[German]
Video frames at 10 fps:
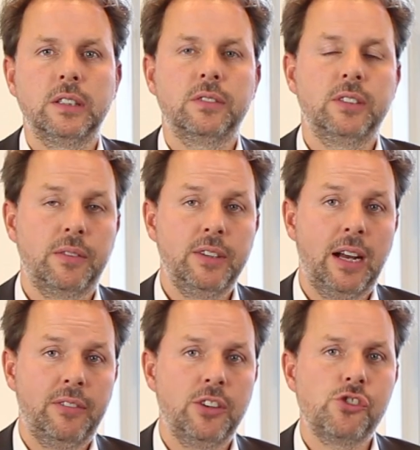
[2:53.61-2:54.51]
Das wird da
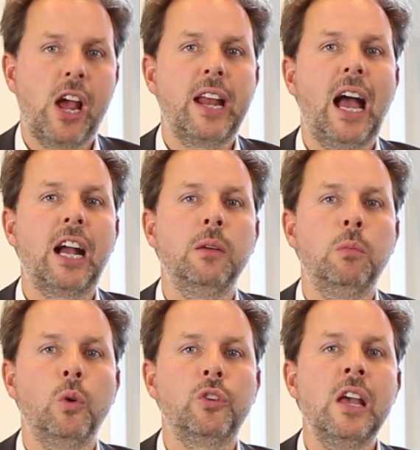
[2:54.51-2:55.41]
wieder wie ein
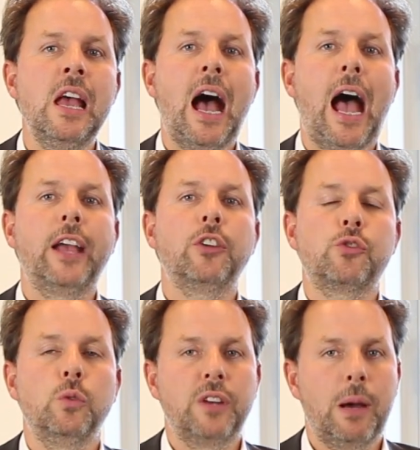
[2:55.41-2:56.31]
Scheinangebot eingestuft.